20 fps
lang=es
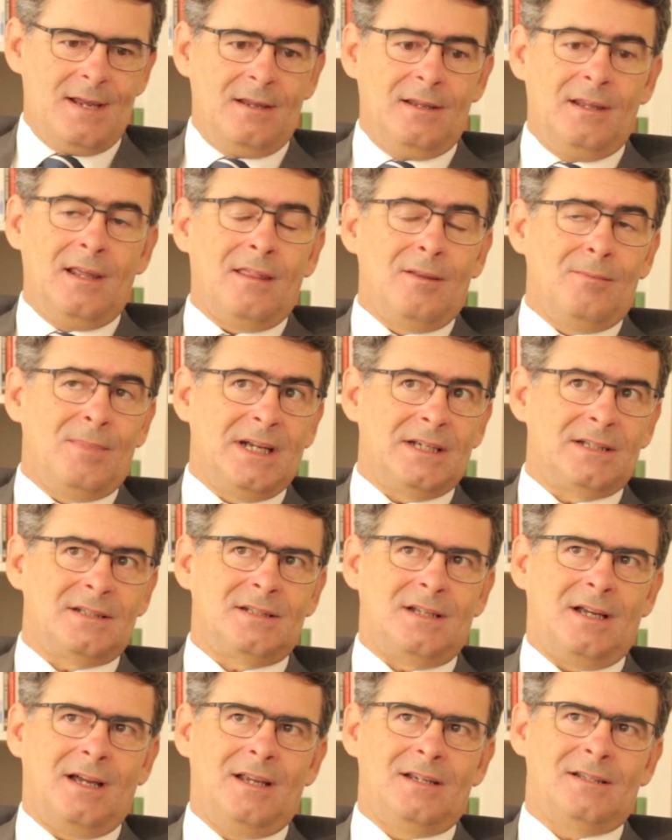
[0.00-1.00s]
y
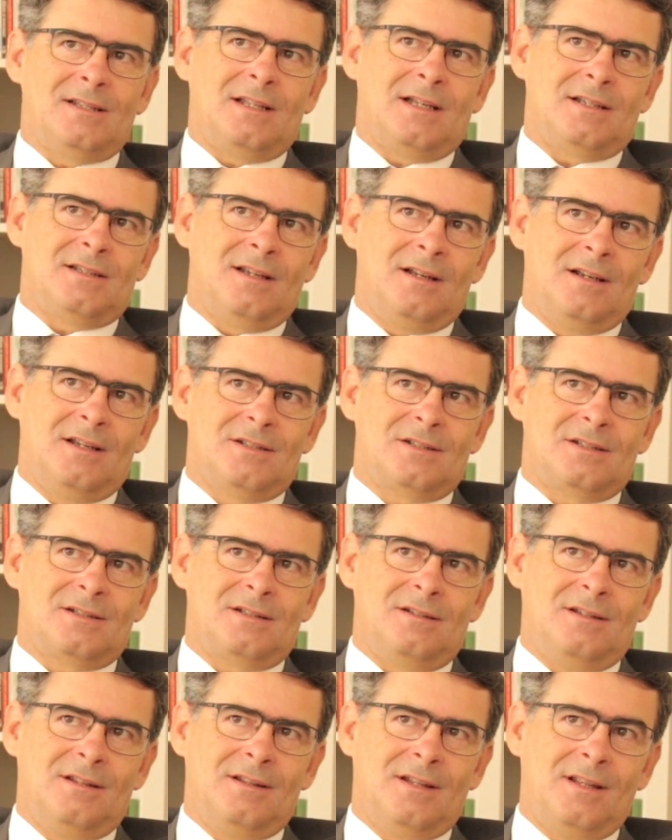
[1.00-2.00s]
además a estas se
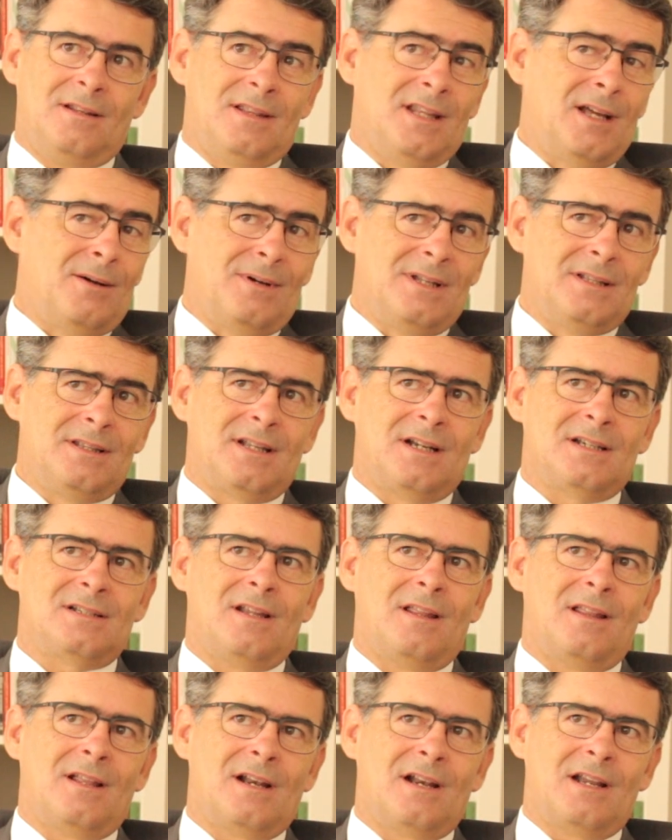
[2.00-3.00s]
les intentaban
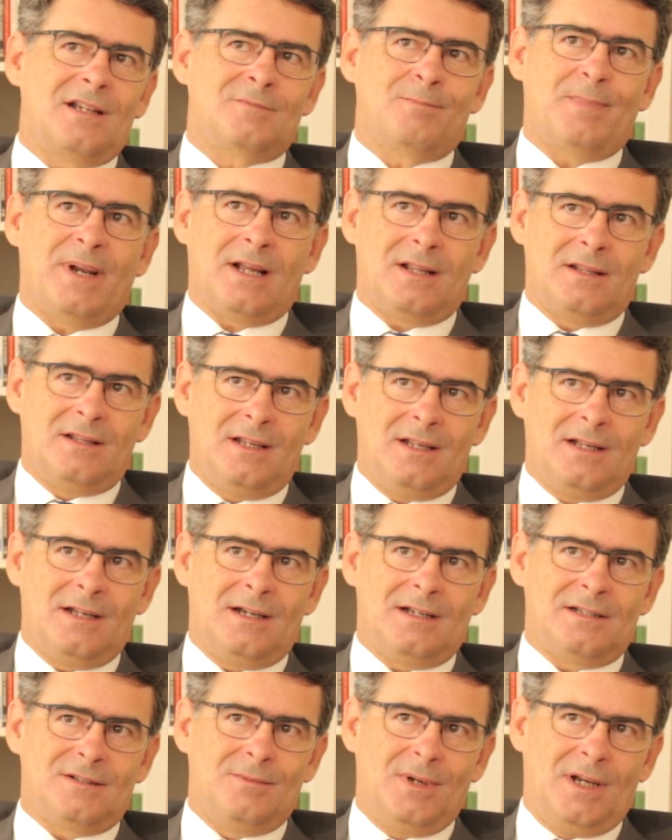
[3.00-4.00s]
trasladar las
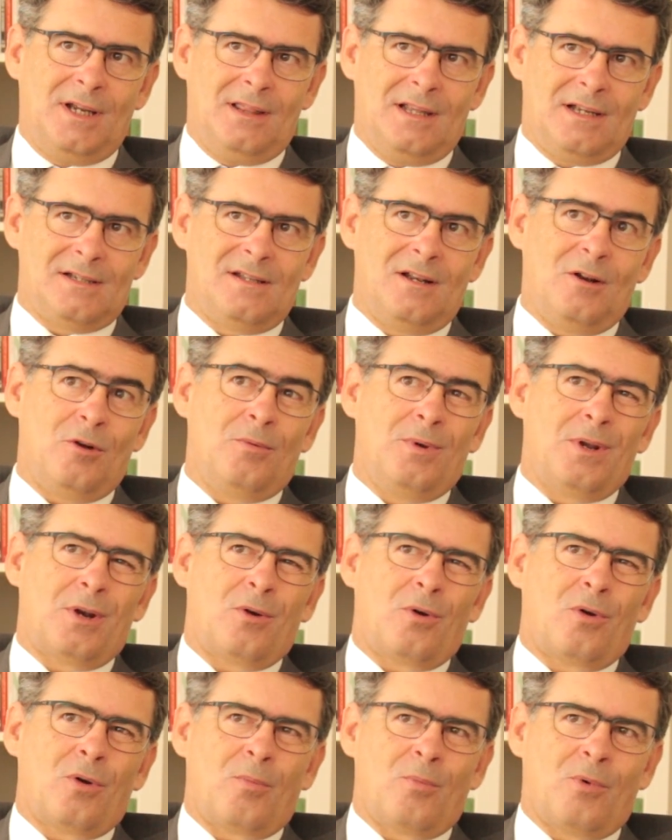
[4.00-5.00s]
prácticas venidas del
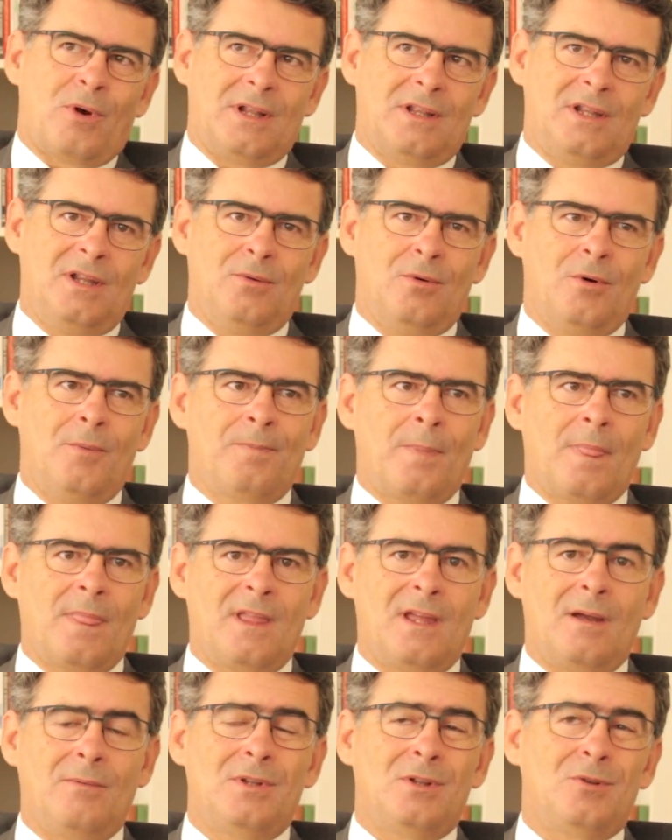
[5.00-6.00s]
gobierno corporativo
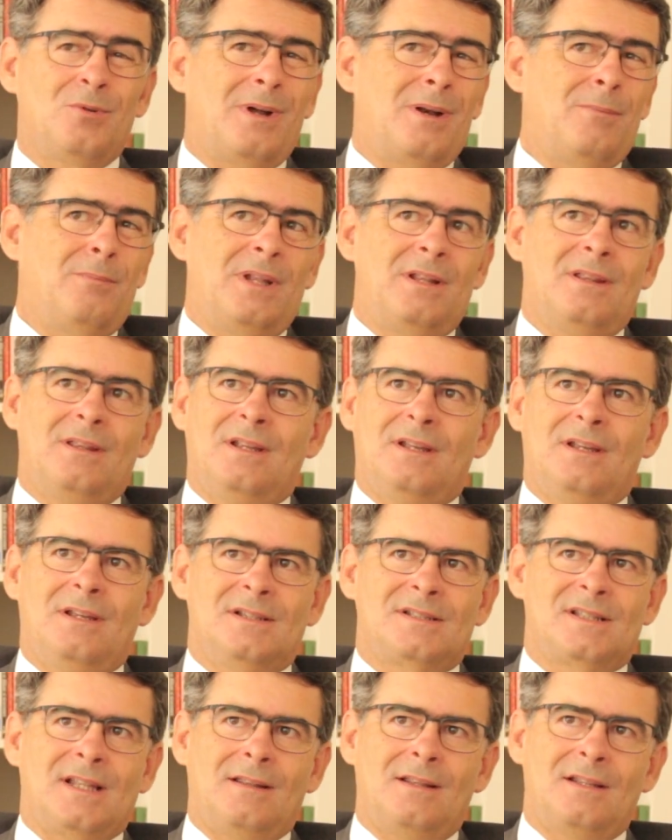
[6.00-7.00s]
que habitualmente
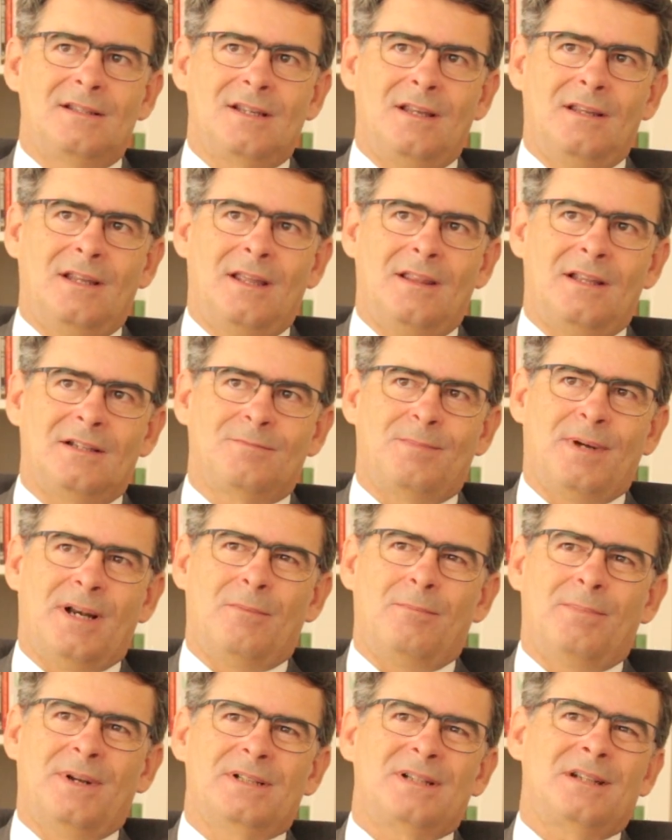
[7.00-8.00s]
están diseñadas para
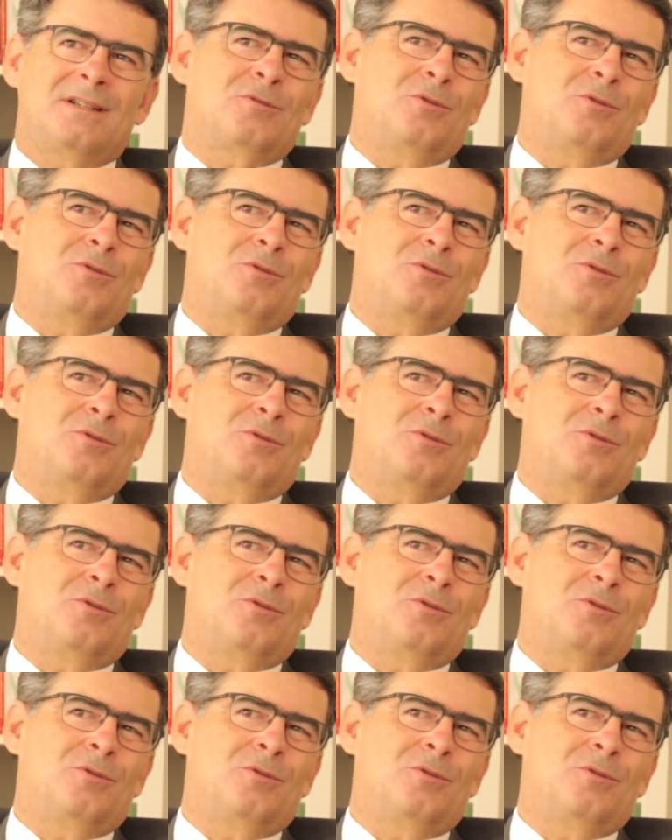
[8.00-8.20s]
empresas